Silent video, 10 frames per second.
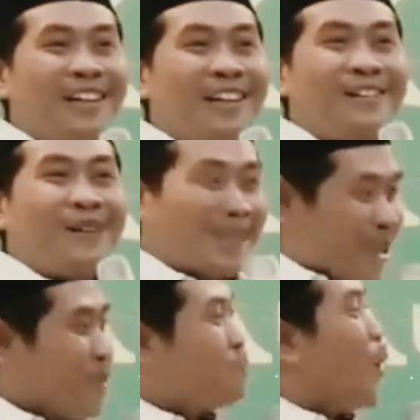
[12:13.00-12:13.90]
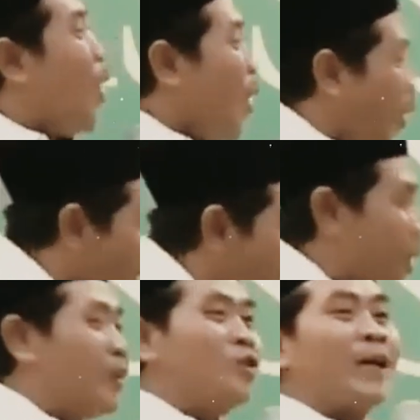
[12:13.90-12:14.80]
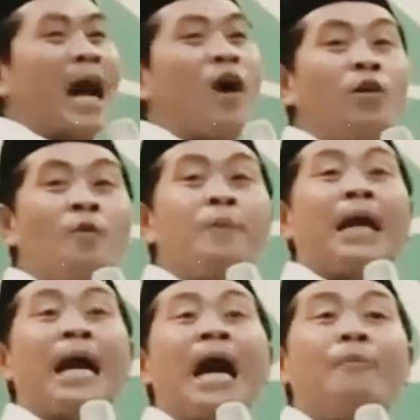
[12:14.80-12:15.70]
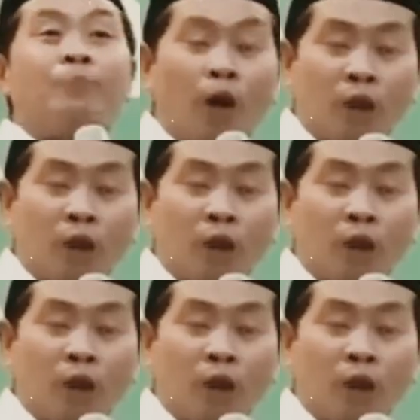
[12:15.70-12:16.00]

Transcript: pancen bolo iku ora barang abot